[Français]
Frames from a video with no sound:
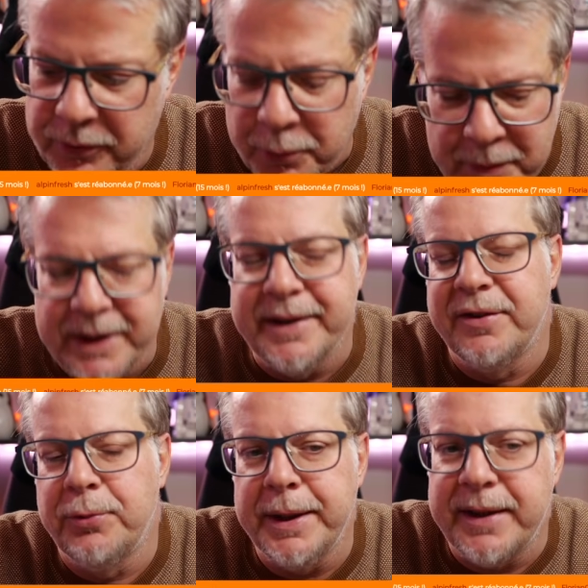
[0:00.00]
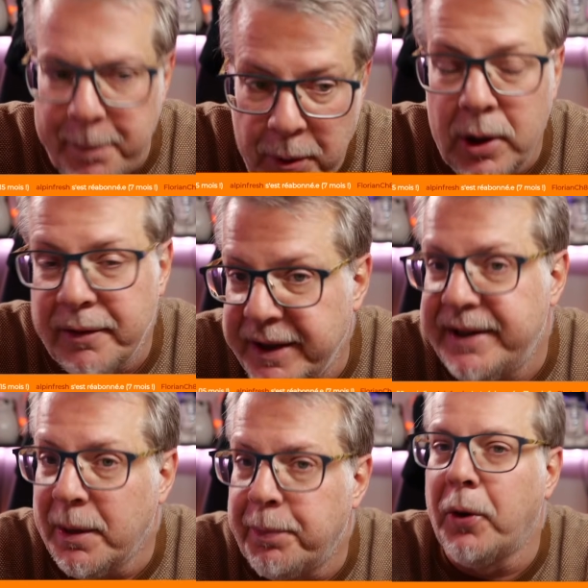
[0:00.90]
2018, Apple avait
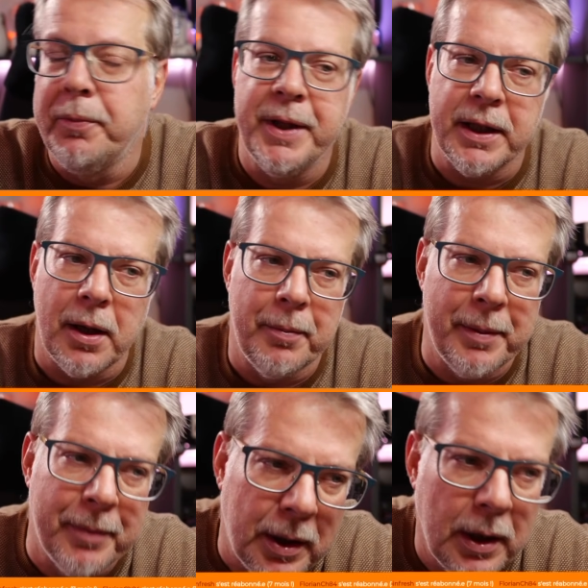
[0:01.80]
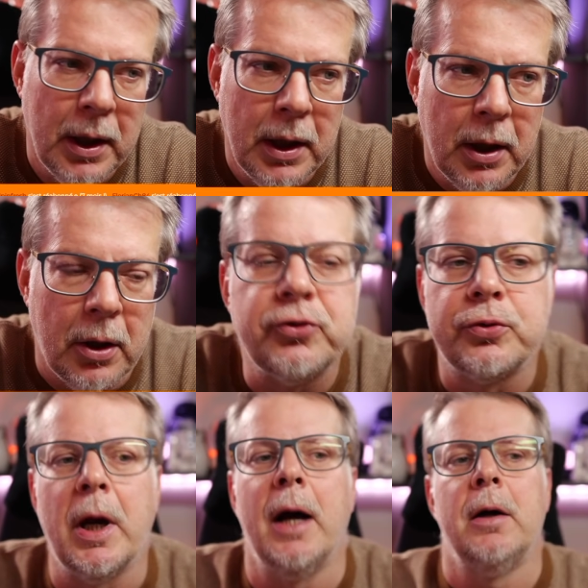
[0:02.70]
été le premier quand même, en tout
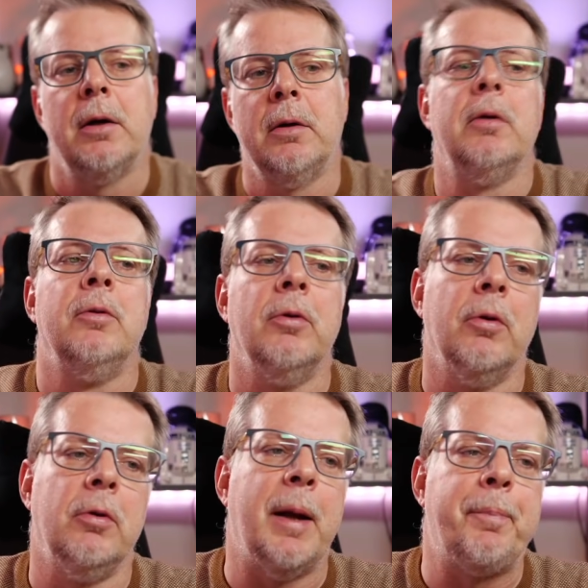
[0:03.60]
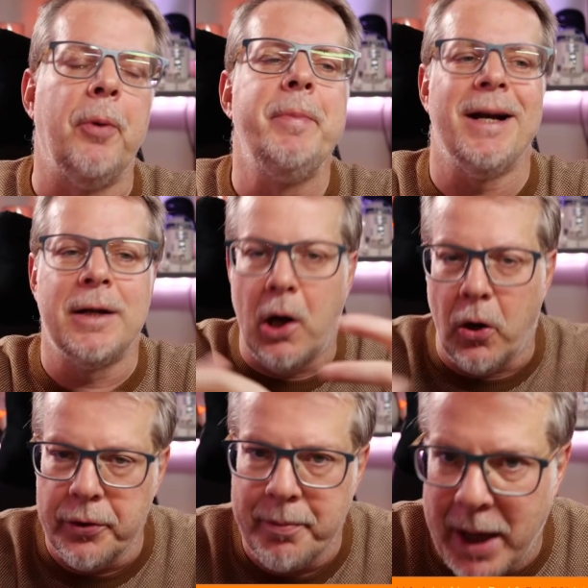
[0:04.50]
cas la première
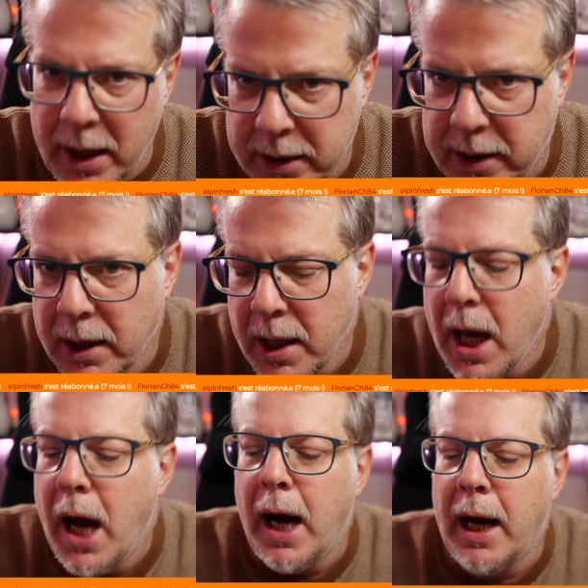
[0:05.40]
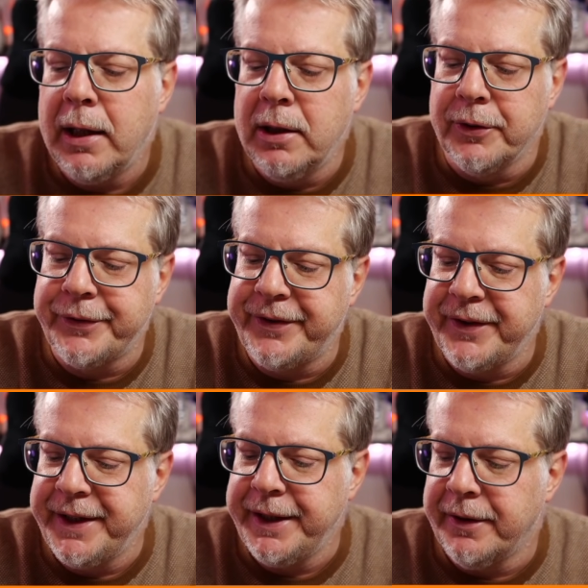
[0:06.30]
grande marque à
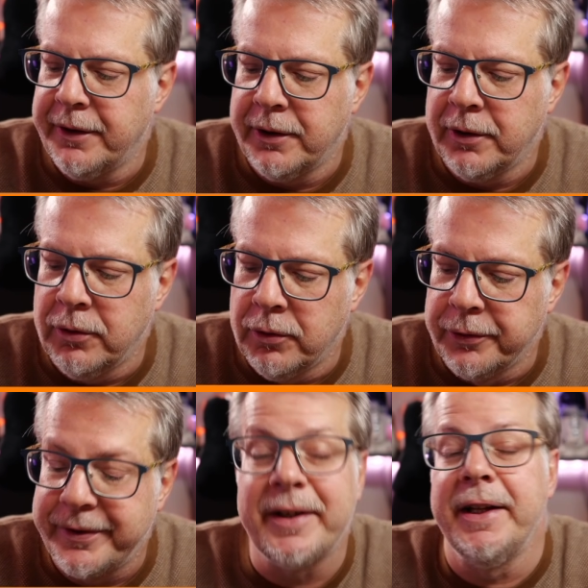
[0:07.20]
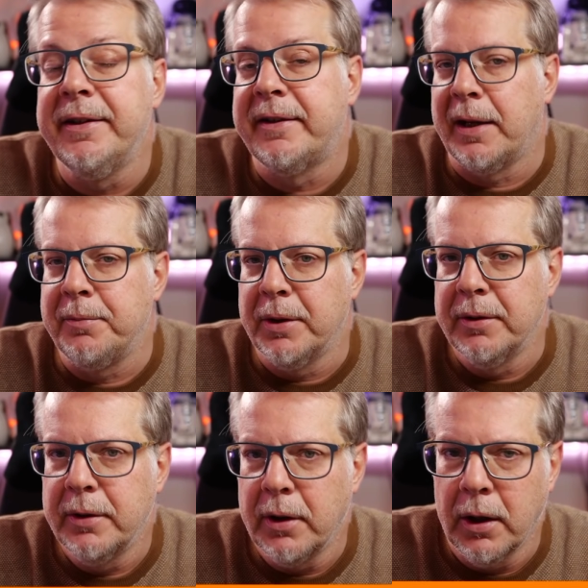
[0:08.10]
lancer euh, le Screen Time,
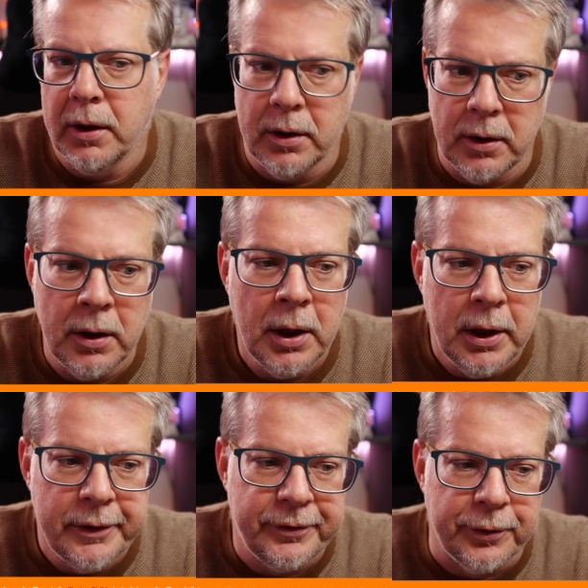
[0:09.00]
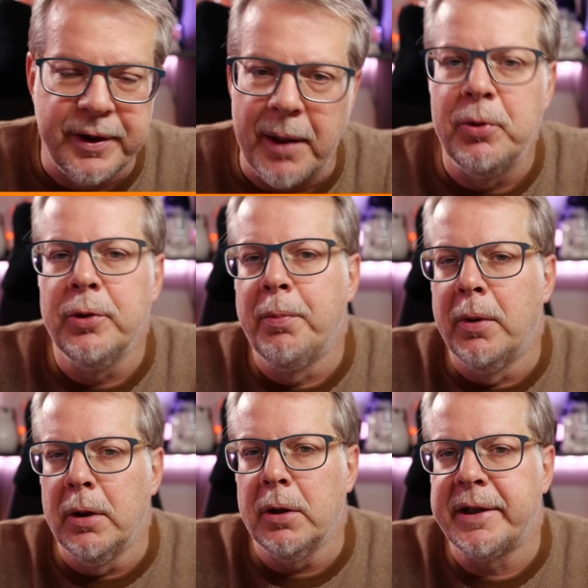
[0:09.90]
euh, ce tableau de
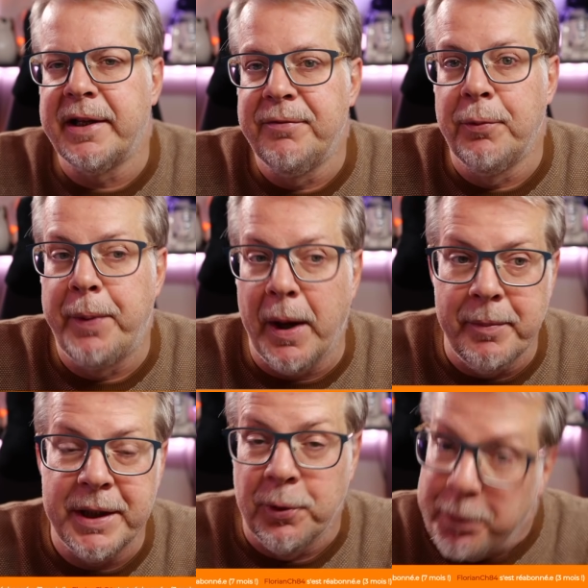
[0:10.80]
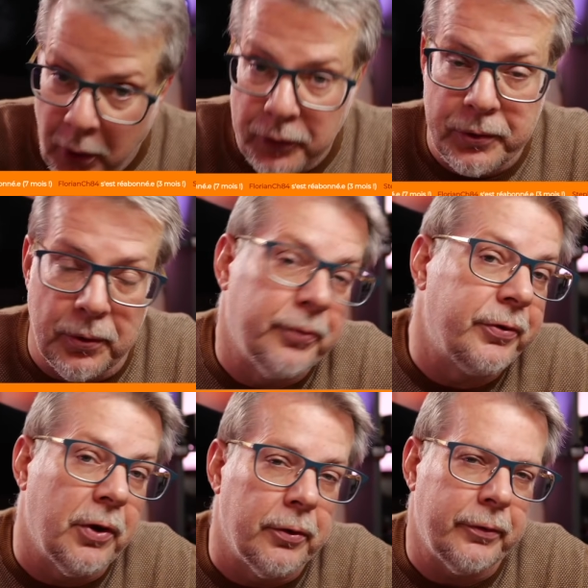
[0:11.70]
bord qui vous permet de prendre
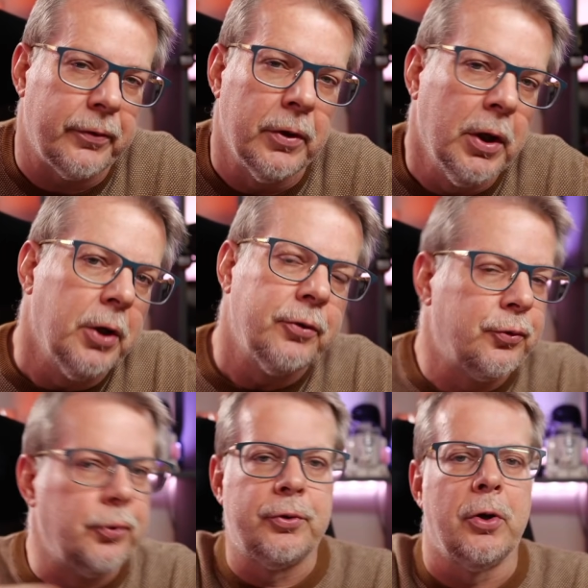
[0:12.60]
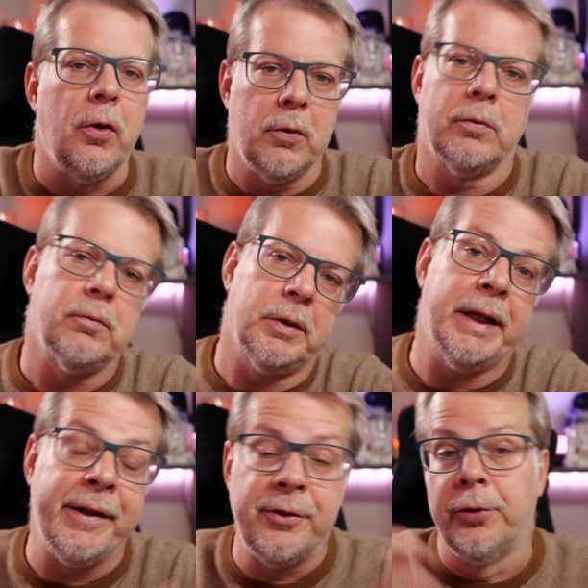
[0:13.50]
conscience du temps
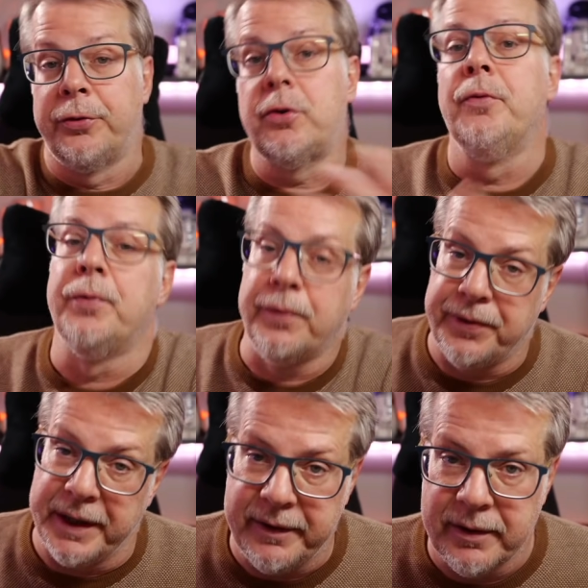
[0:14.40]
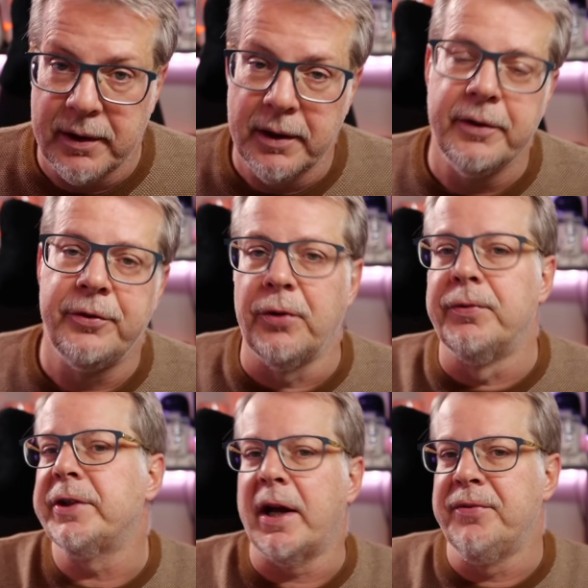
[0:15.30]
et de ce que vous faites sur
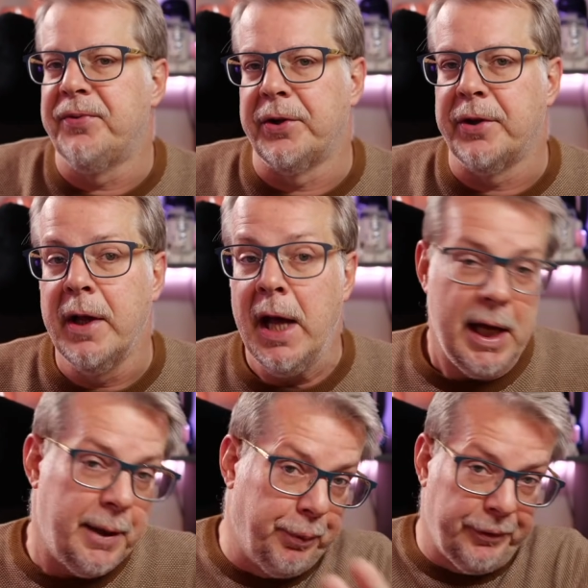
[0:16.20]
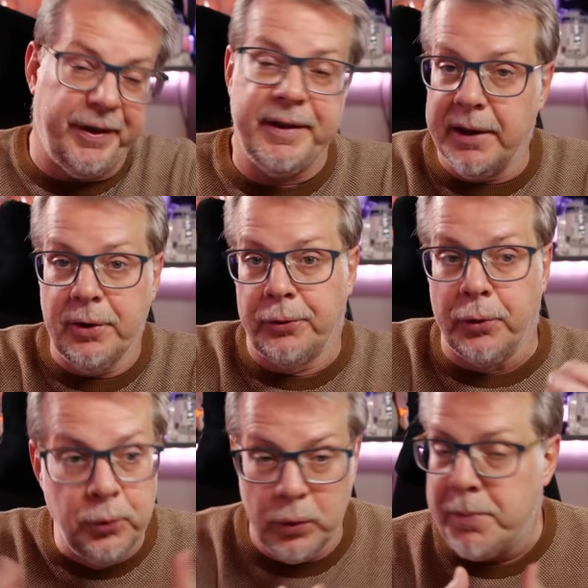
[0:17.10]
votre iPhone. Et pour certains d'entre
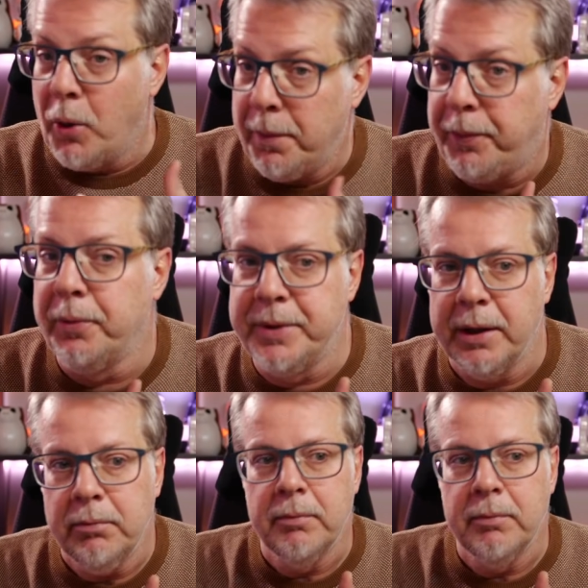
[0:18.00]
nous, et moi le premier,